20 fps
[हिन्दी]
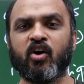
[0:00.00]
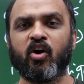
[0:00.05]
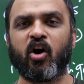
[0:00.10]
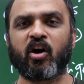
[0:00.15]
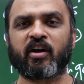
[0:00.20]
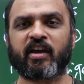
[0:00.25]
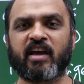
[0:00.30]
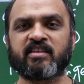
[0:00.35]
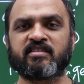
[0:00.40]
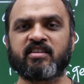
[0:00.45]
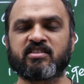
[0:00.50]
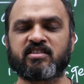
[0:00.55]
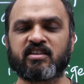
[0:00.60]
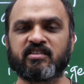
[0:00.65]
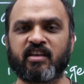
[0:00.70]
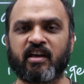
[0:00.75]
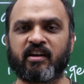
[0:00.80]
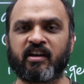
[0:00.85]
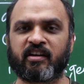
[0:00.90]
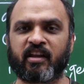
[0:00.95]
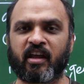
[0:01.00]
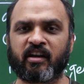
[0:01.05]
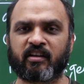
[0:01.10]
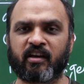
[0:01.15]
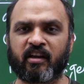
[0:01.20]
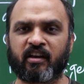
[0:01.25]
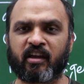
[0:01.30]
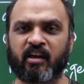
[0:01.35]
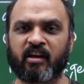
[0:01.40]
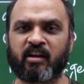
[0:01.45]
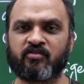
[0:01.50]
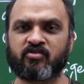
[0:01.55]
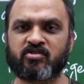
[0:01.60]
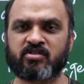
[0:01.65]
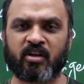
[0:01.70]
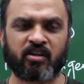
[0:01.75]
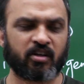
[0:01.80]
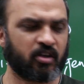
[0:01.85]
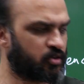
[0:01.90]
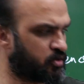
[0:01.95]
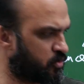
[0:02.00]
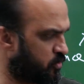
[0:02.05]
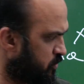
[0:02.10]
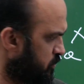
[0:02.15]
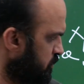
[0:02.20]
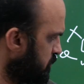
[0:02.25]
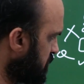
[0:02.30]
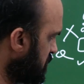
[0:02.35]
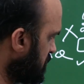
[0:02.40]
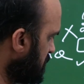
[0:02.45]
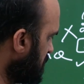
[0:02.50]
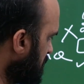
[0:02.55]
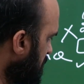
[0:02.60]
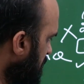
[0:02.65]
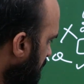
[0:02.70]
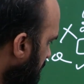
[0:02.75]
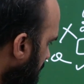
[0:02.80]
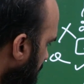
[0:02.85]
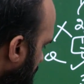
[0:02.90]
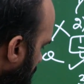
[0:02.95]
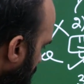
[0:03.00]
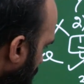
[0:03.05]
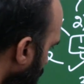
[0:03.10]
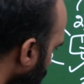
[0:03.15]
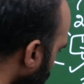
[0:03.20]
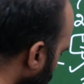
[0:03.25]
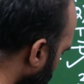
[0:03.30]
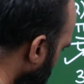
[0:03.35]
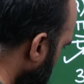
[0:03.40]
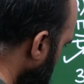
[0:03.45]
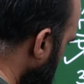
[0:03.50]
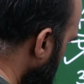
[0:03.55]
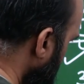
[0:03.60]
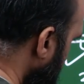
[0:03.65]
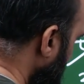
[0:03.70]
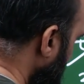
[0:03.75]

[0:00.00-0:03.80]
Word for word: और कैसे चीजें रिटेन करेंगे रिविजन के थ्रू ठीक है और उसके